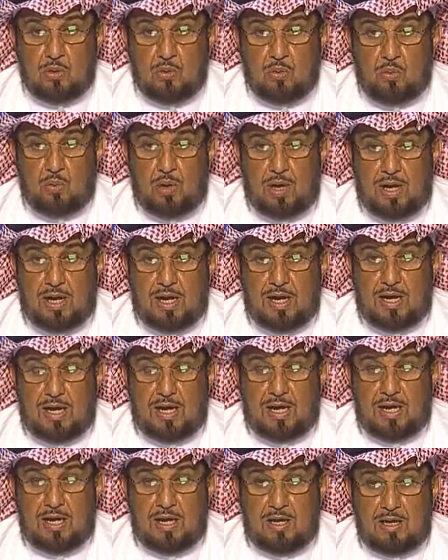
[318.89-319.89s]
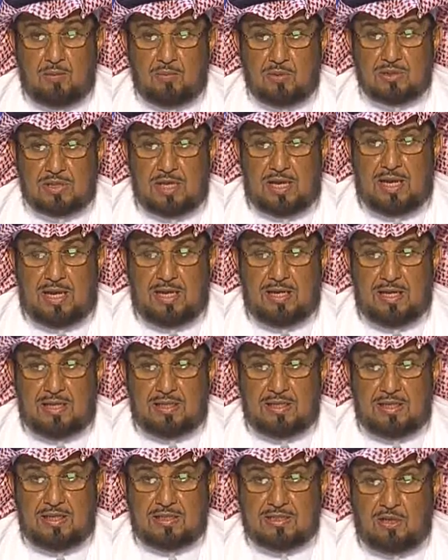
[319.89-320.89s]
والمصطلح
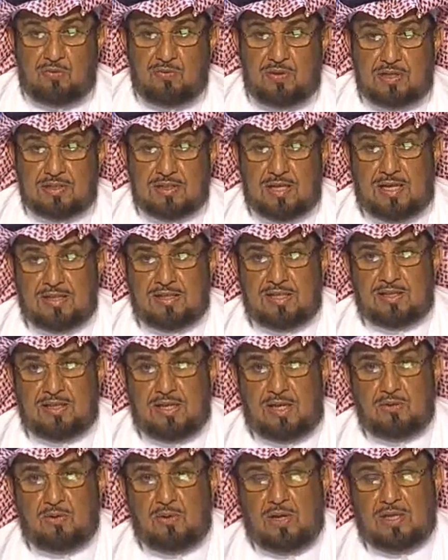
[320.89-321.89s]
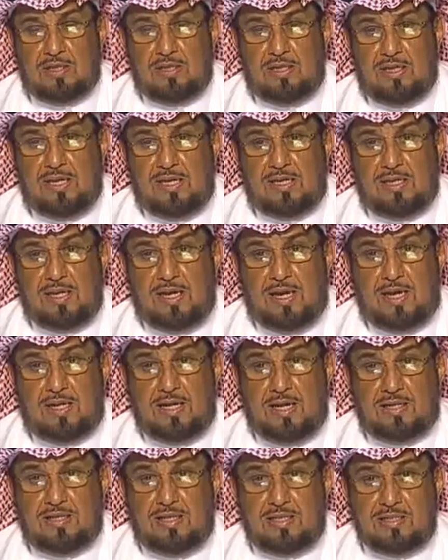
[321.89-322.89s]
الذي سوف نتحدث عنه هذه الليلة
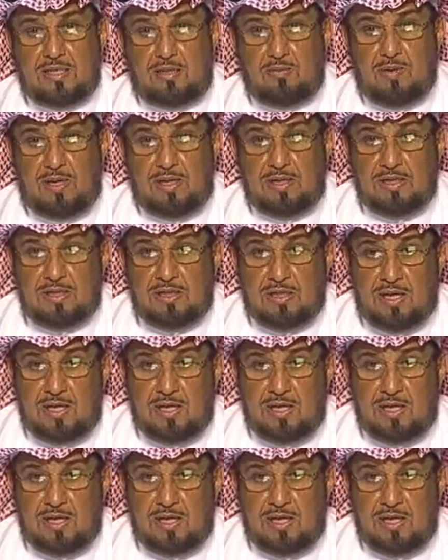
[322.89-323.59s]
الهندسة المالية